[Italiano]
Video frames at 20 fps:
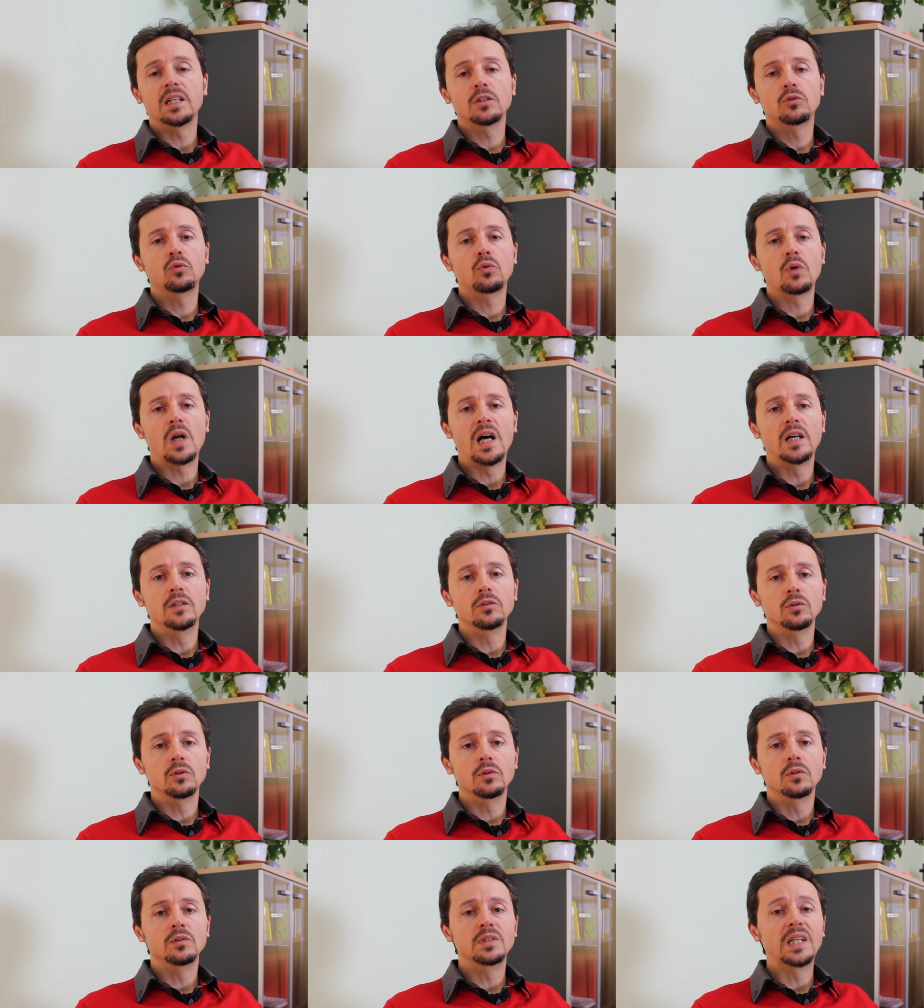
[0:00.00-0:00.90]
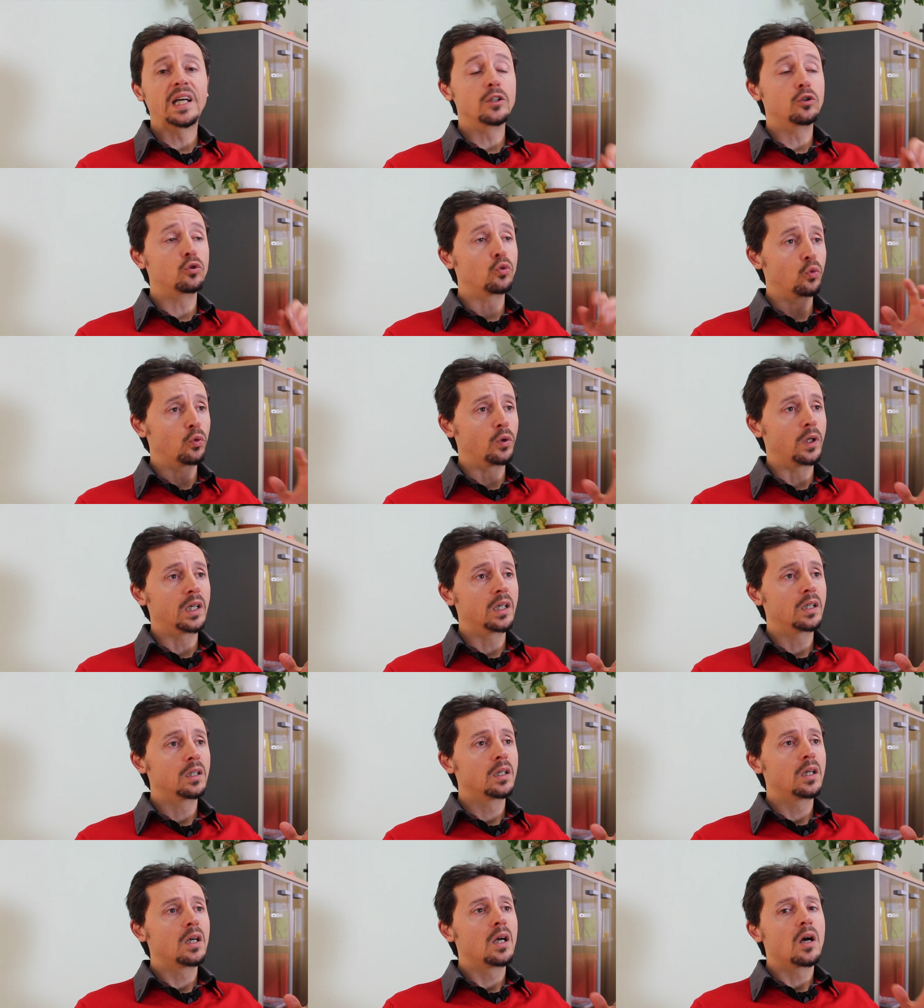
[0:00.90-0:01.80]
catturato dai Tung,
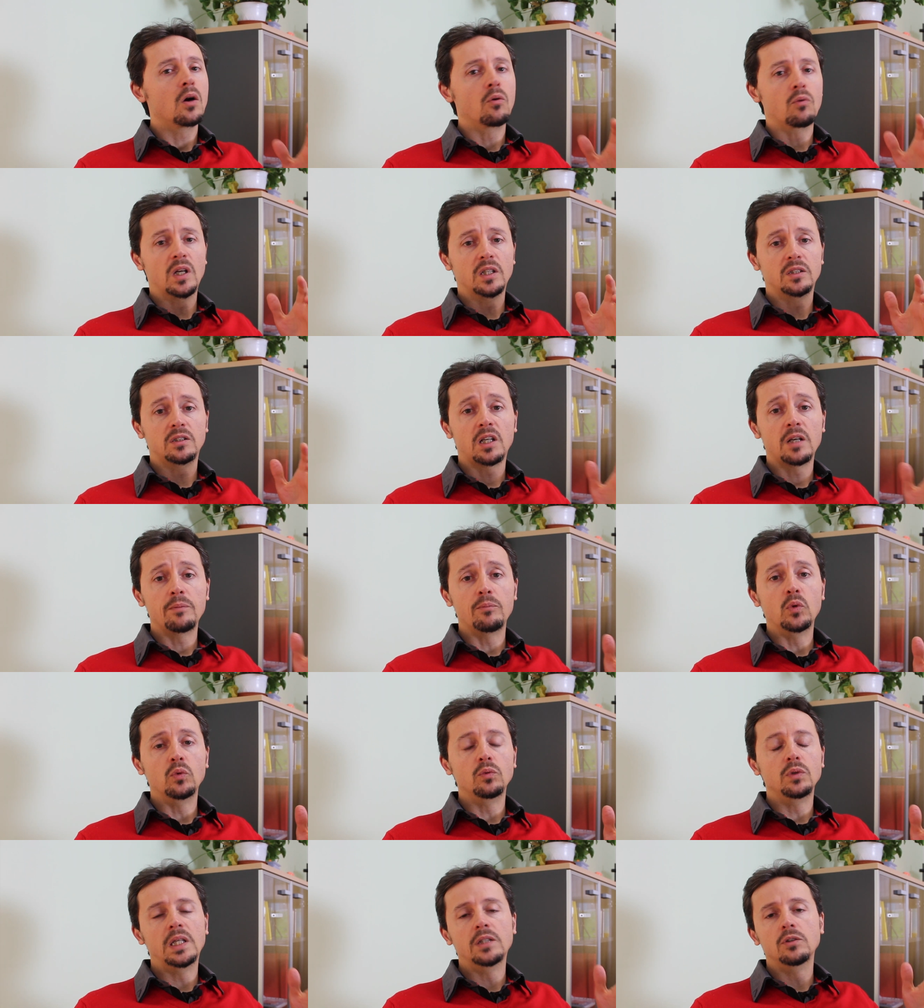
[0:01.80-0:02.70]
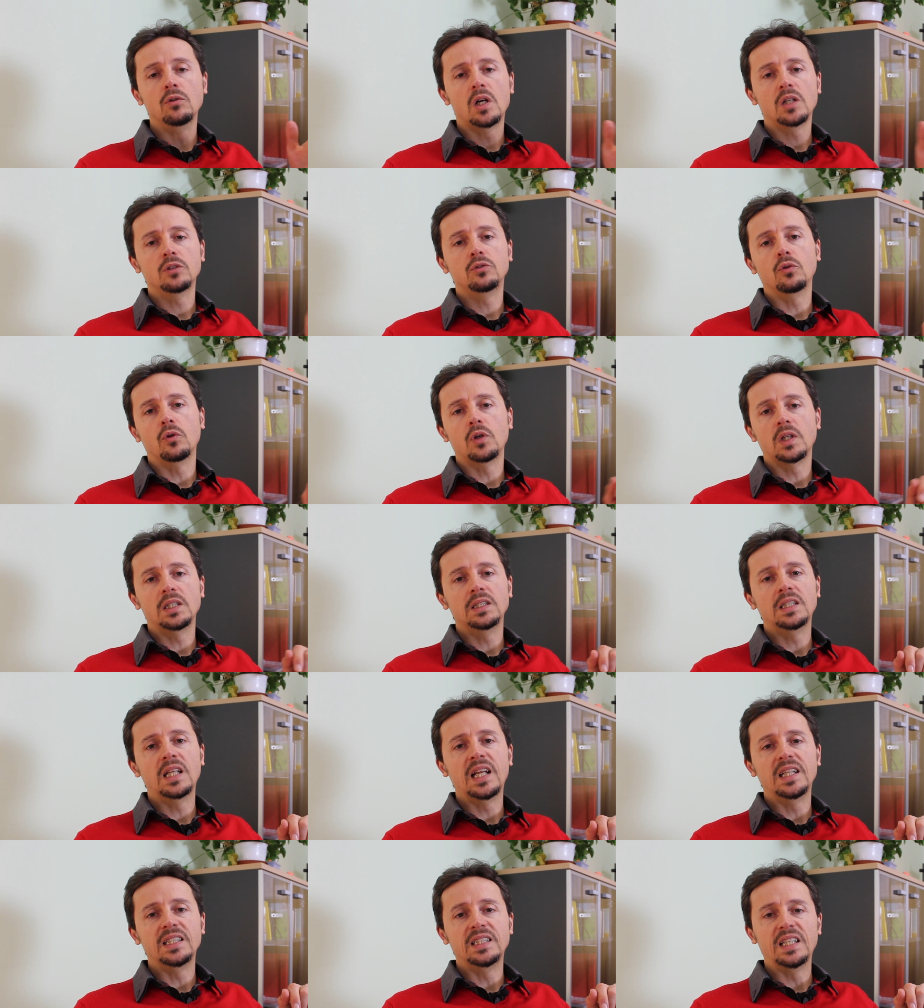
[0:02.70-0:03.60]
una tribù di adoratori
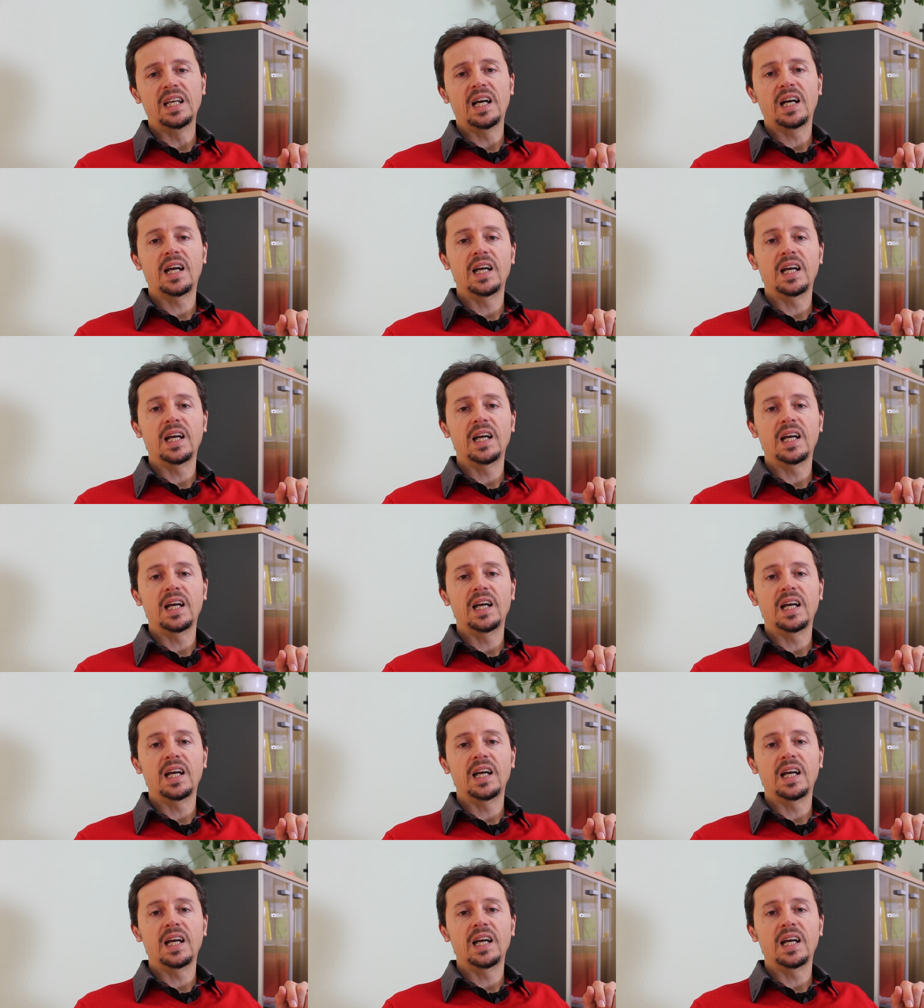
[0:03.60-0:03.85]
della Dia